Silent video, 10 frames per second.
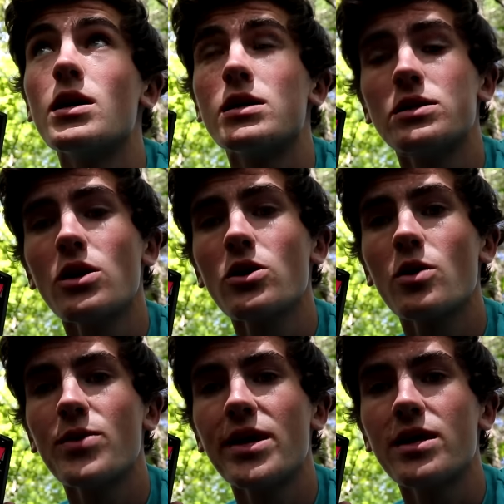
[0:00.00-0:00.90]
Est-ce qu'il y
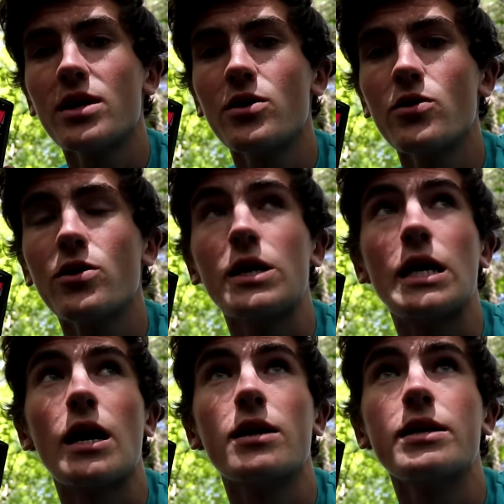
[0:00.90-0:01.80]
a bien quelqu'un qui a
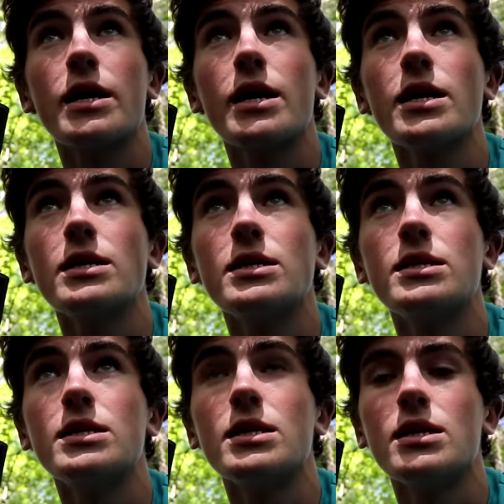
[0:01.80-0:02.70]
été enterré
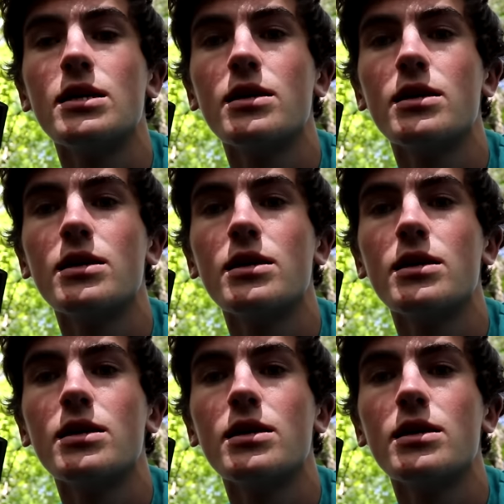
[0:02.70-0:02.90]
ici